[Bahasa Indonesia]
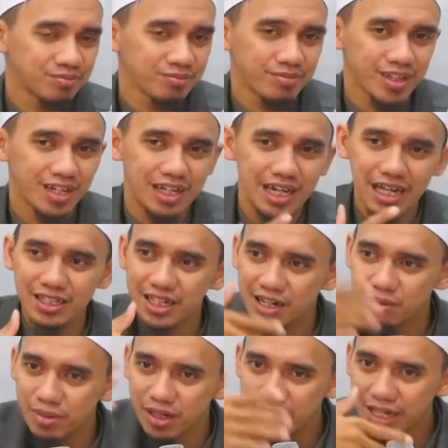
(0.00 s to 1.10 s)
Di antara
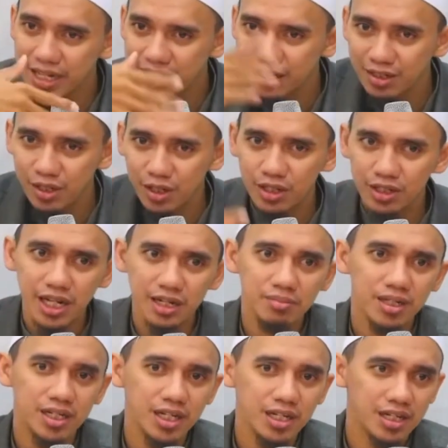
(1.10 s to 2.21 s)
Makkah dan
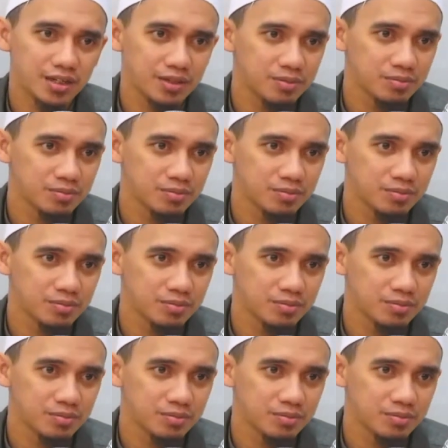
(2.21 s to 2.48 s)
Madinah.